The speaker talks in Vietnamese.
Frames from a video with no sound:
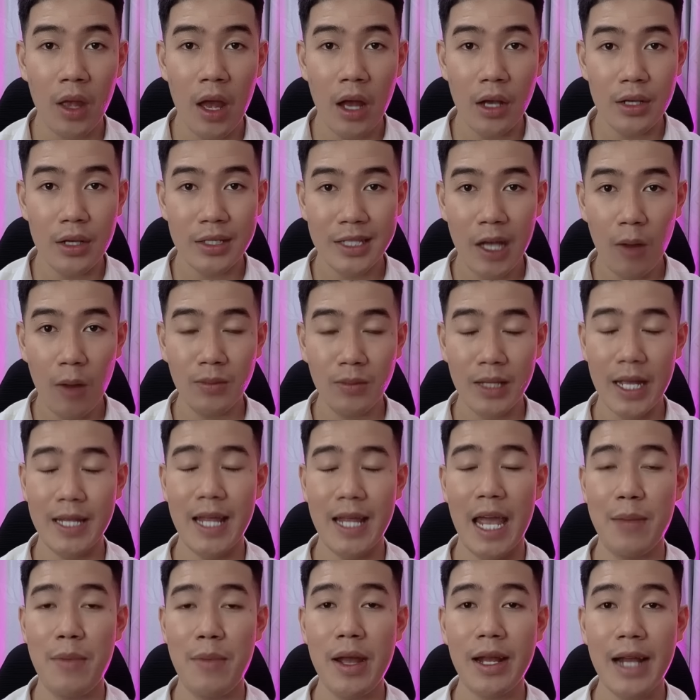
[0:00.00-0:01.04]
xong thì
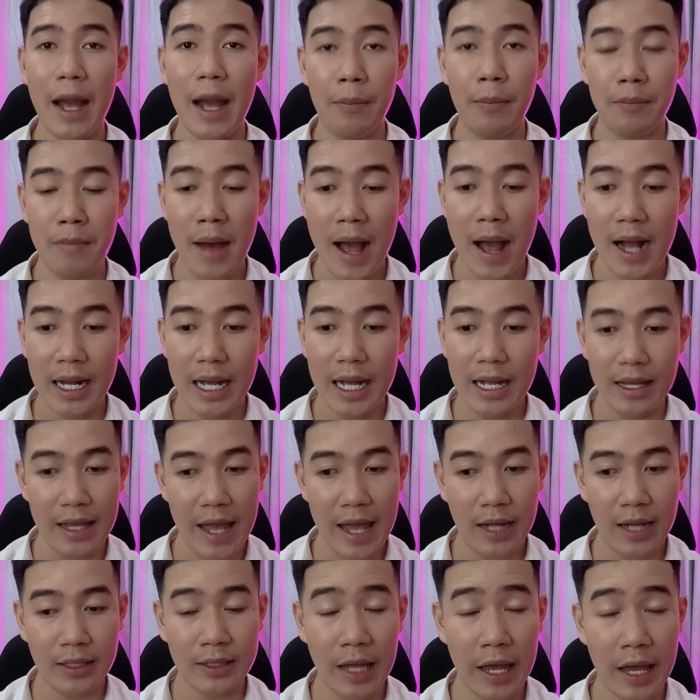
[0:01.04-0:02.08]
thầy mới cầm ba cây
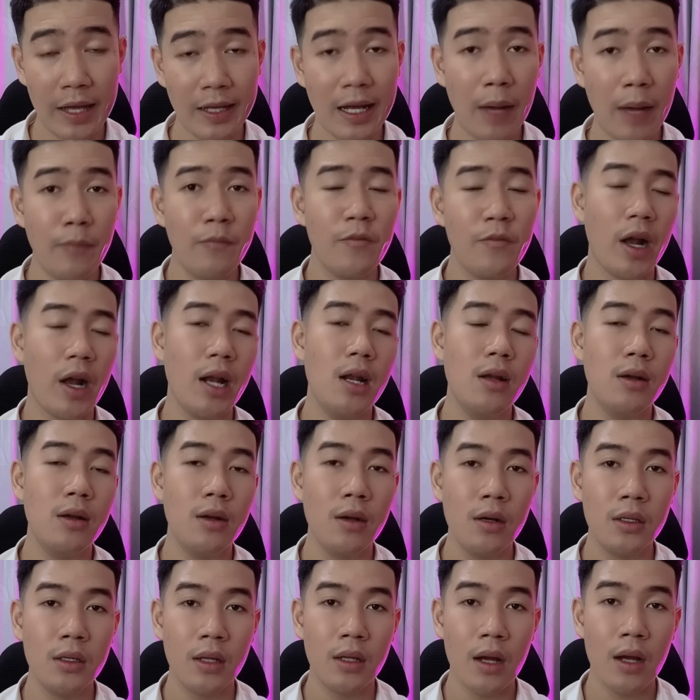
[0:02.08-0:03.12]
nhang thầy cắm vào cái lư
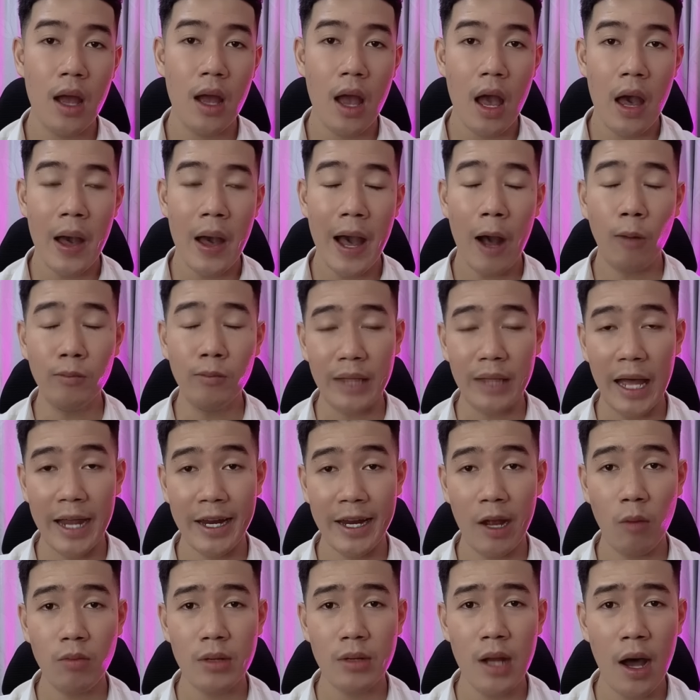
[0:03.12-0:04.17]
hương ông thầy
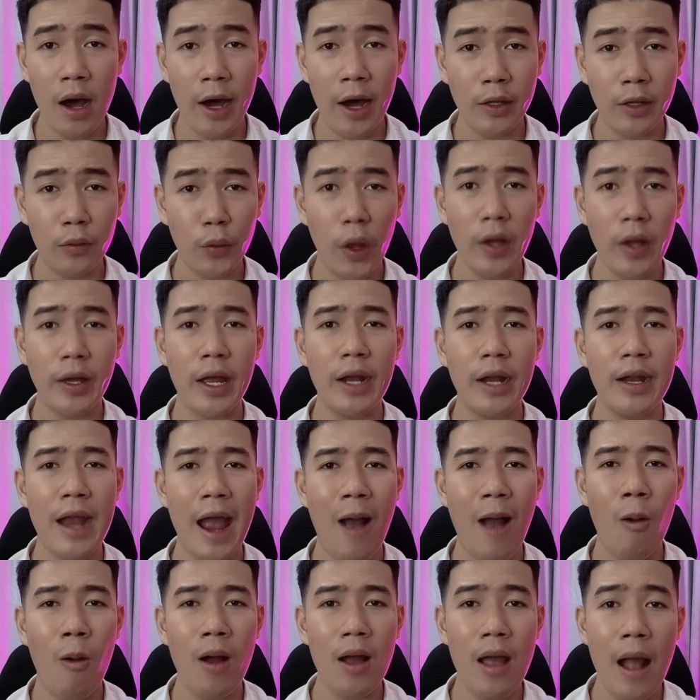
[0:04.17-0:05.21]
ông đợi cho tới khi
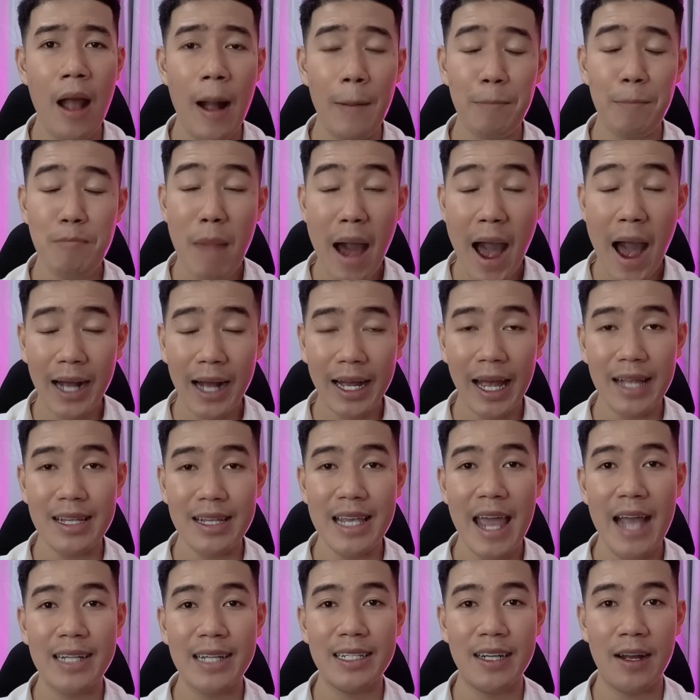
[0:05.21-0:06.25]
nào á ba cây
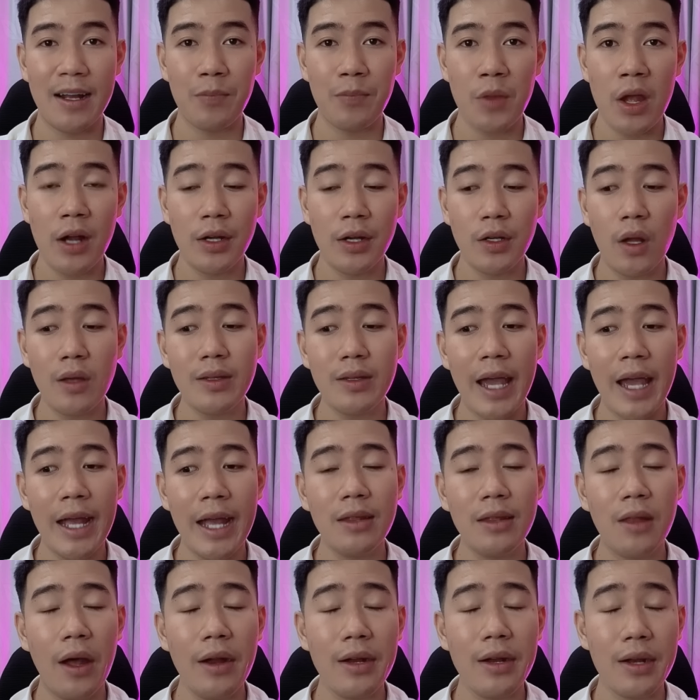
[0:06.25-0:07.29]
nhang này nè nó cháy
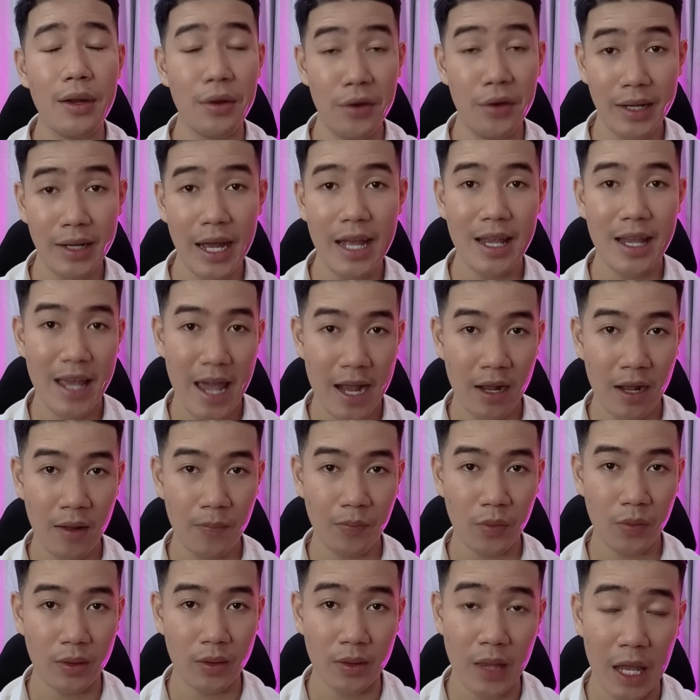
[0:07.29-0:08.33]
tới nửa cây nhang á
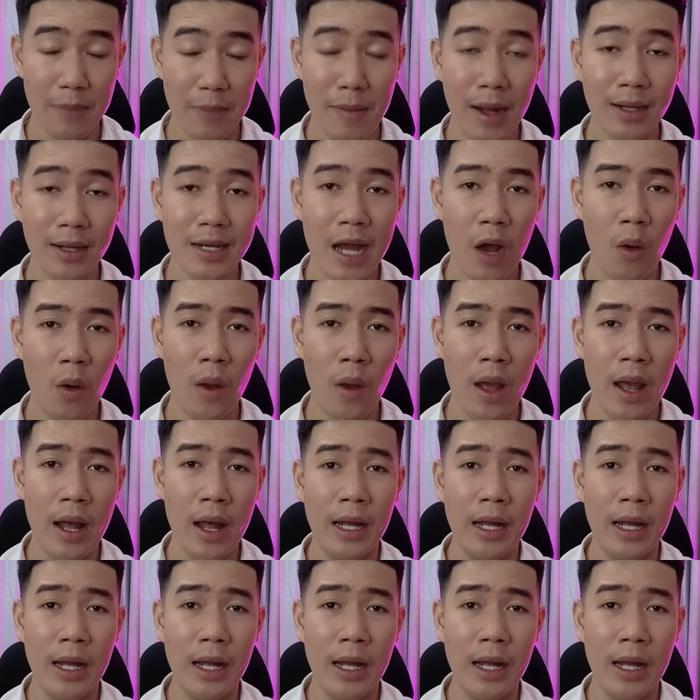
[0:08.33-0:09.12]
thì bắt đầu